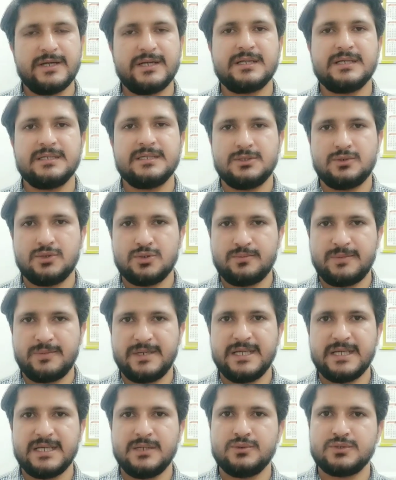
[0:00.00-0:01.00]
की ज़रूरत
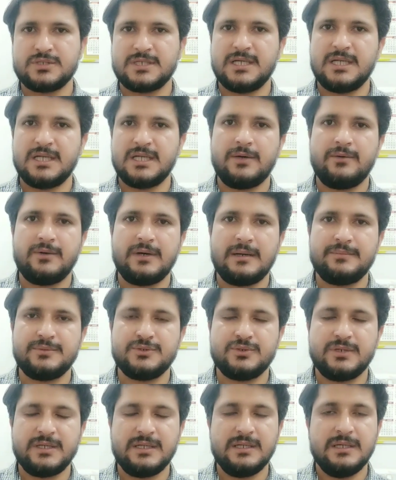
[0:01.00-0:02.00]
पड़ेगी उसके अलावा आप जो
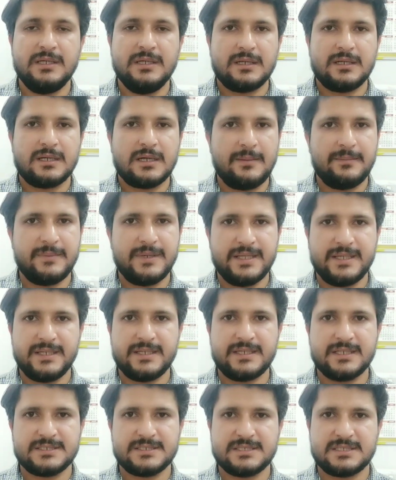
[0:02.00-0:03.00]
है काम नहीं
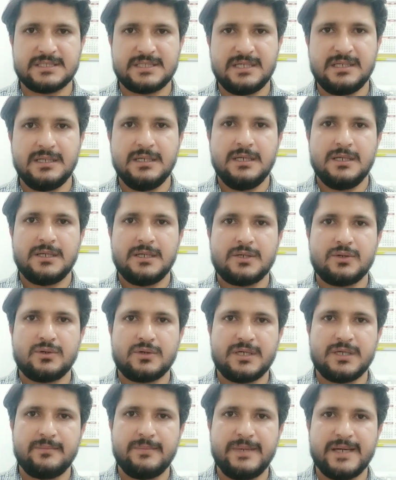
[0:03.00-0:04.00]
कर सकते क्योंकि
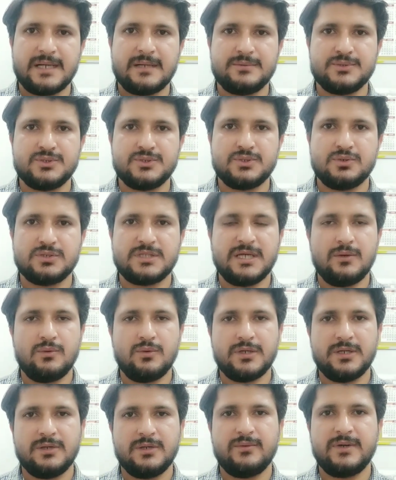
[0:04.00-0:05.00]
बैकअप जो होता है वो
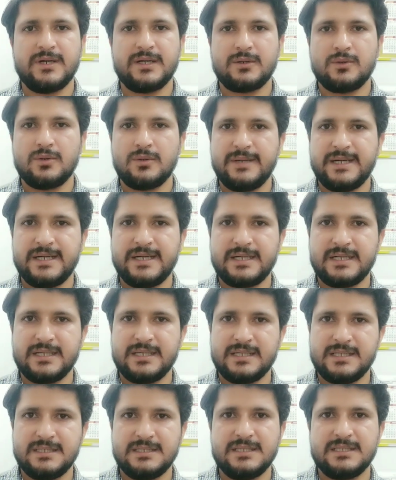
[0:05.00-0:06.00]
इन्वर्टर और बैटरी
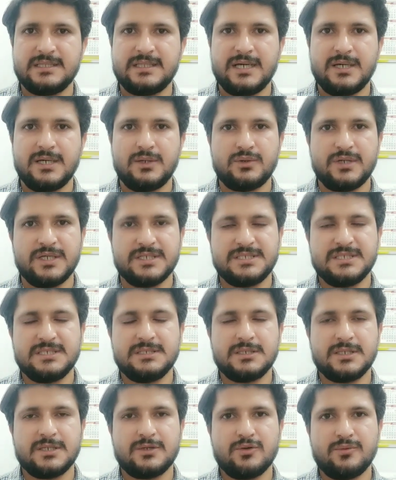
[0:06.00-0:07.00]
ही देता है और एसी
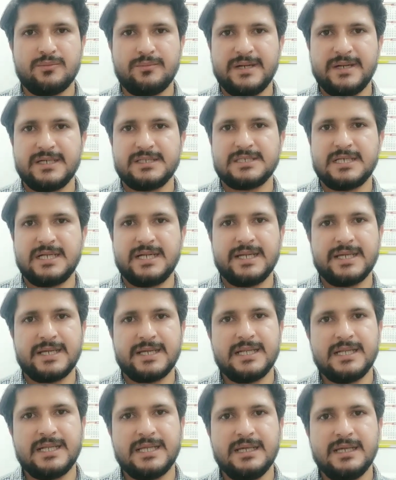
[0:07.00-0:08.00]
इक्विपमेंट चलाने के
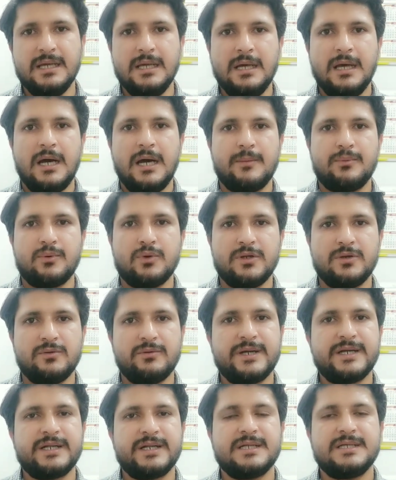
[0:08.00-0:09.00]
लिए आपको
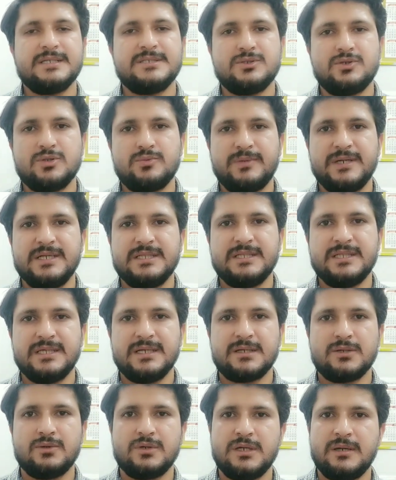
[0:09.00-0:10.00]
इन्वर्टर की ज़रूरत पड़ती है
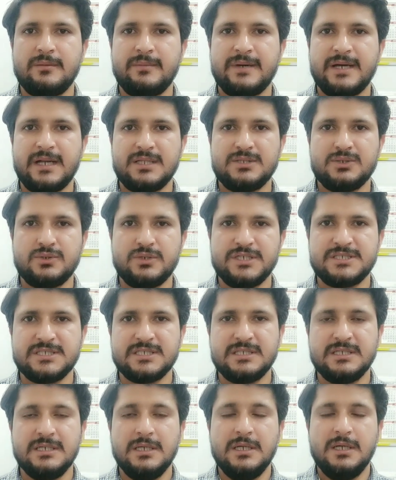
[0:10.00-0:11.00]
क्योंकि हमारा जो डीसी
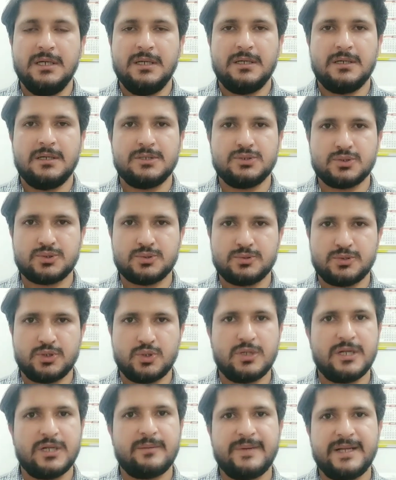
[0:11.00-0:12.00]
जो सोलर
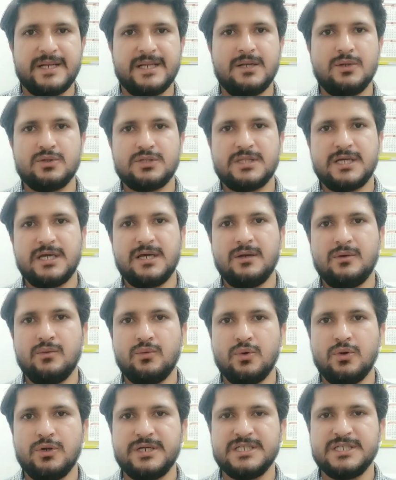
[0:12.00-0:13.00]
पैनल होता है वो
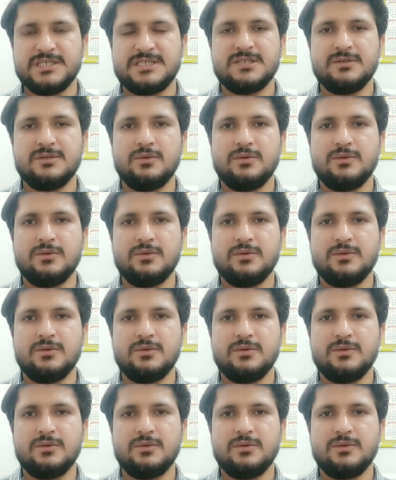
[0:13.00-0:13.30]
डीसी